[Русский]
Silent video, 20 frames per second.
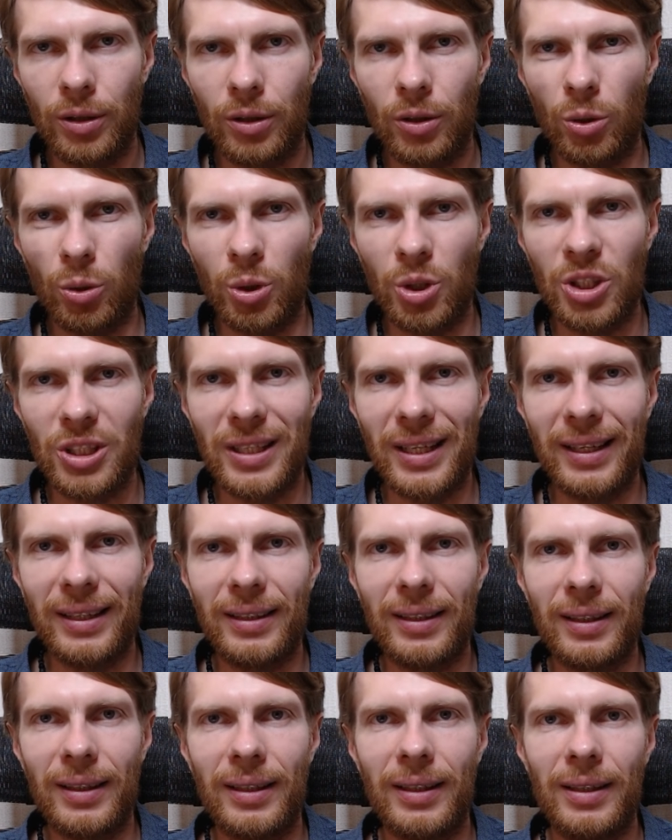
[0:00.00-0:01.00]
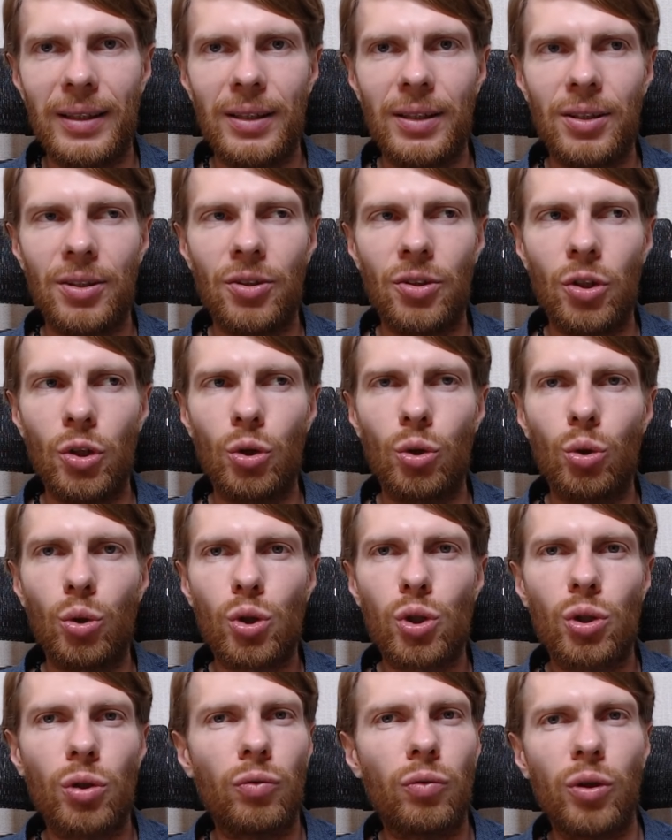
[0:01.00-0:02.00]
То есть это не то,
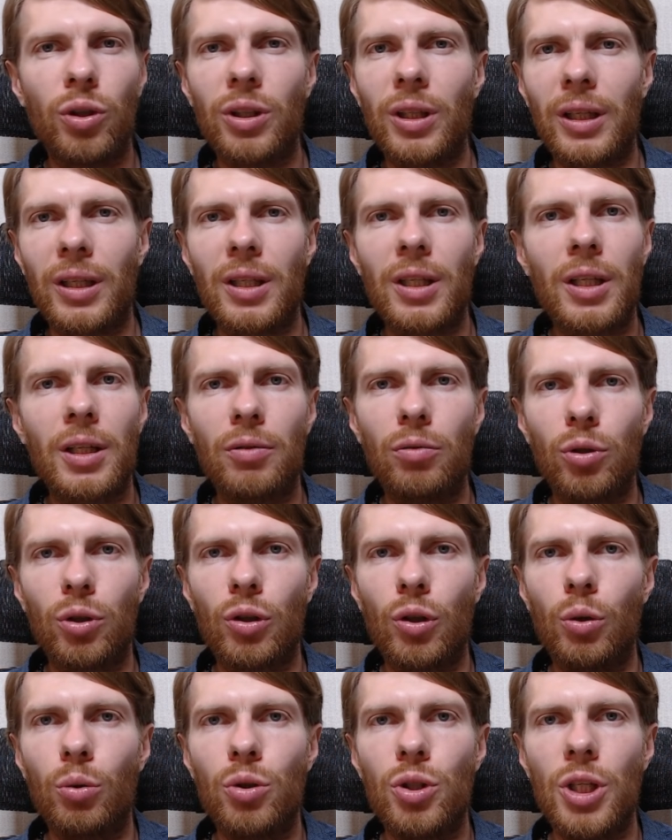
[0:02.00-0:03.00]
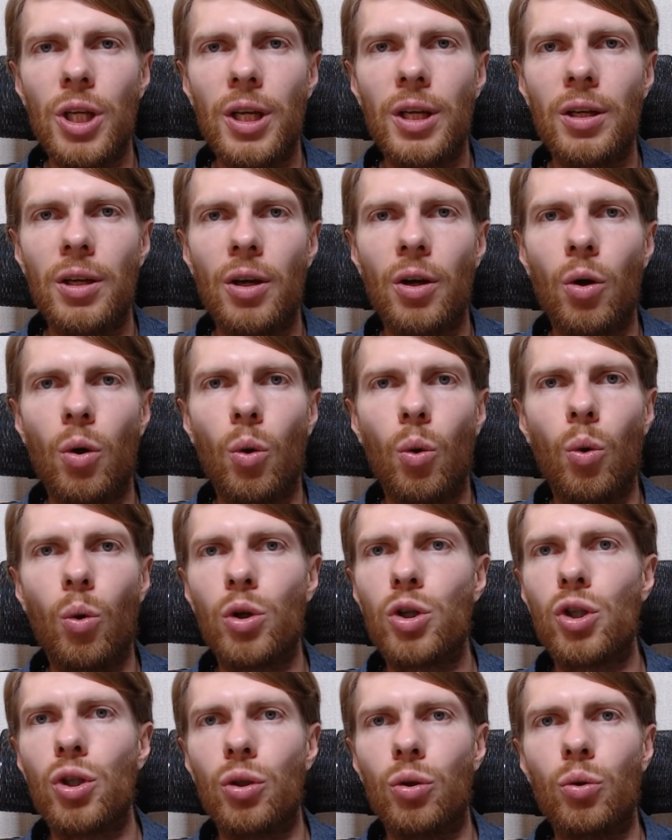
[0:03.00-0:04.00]
что вот таких вот людей
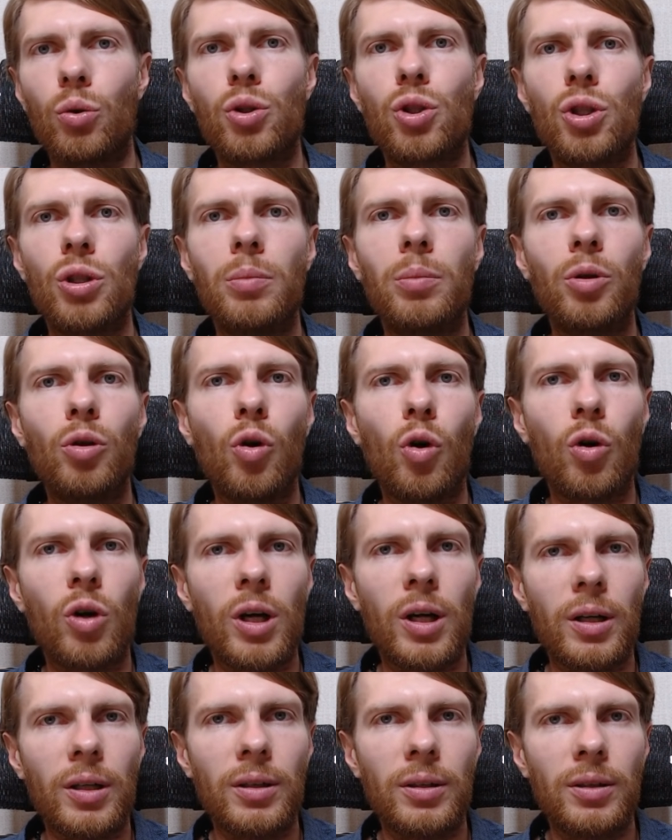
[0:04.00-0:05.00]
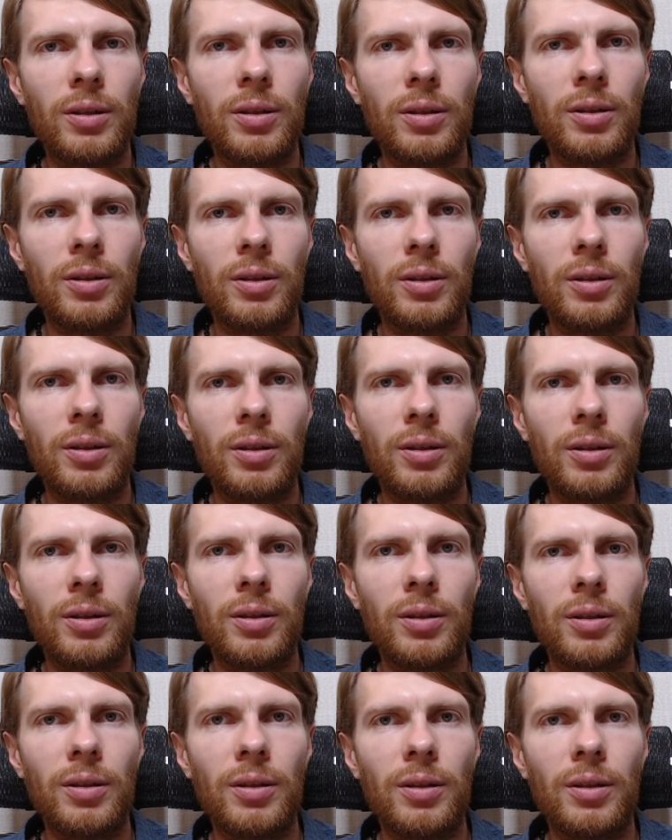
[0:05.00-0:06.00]
очень-очень много.
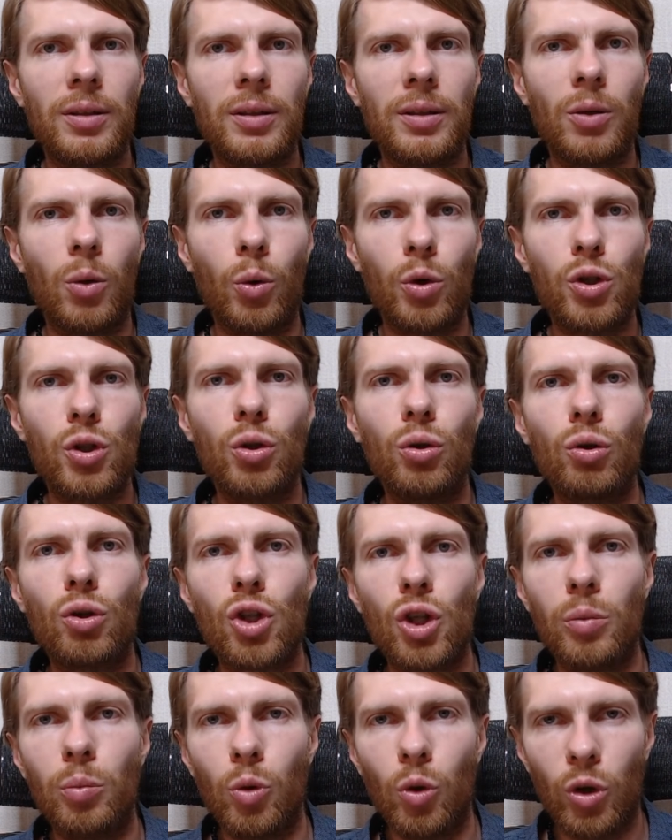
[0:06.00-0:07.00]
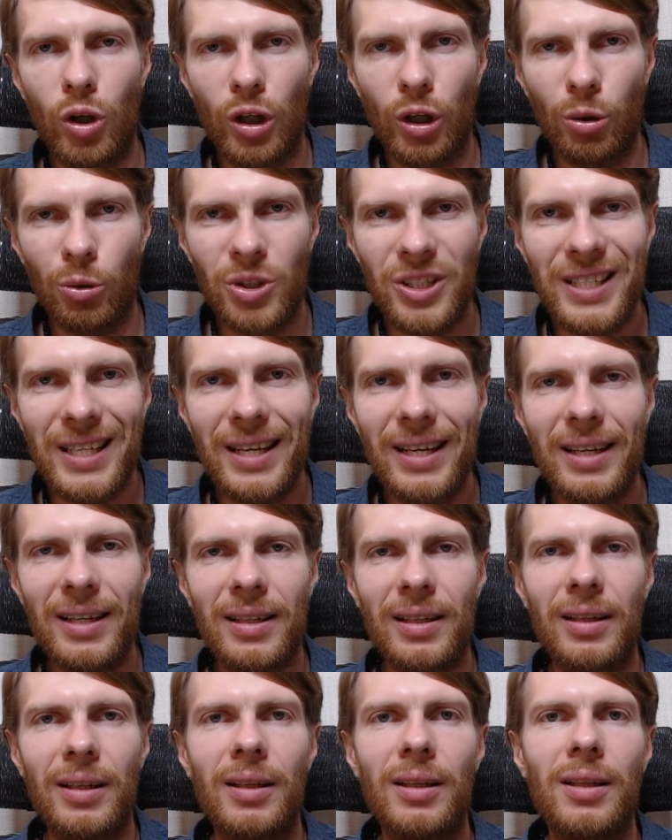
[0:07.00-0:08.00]
Очень-очень много
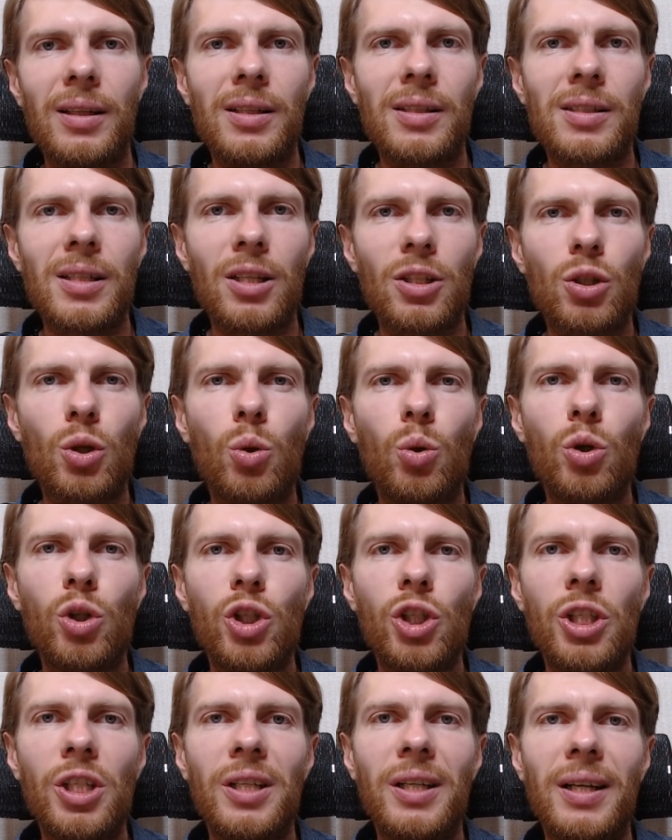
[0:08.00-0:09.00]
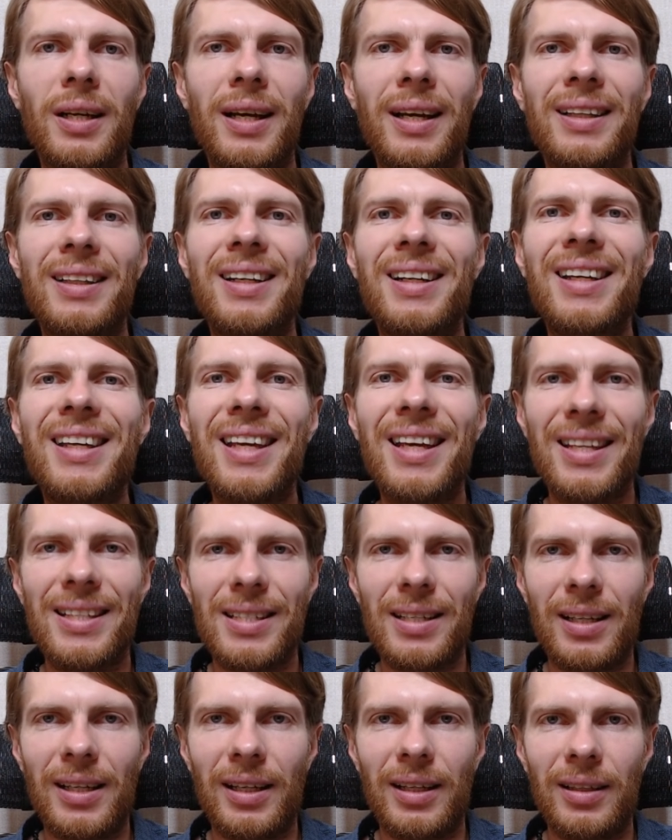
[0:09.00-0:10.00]
людей со схожей
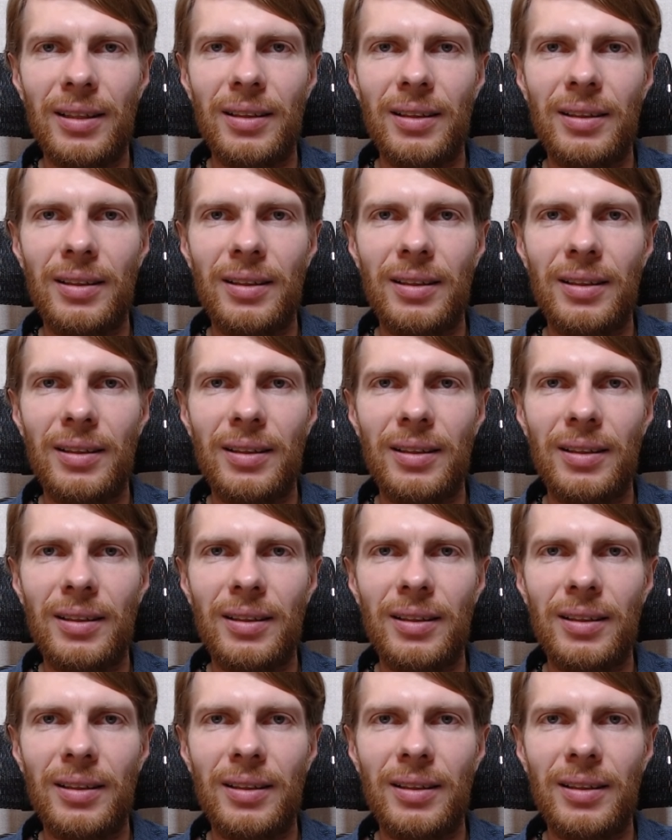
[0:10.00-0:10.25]
энергетикой.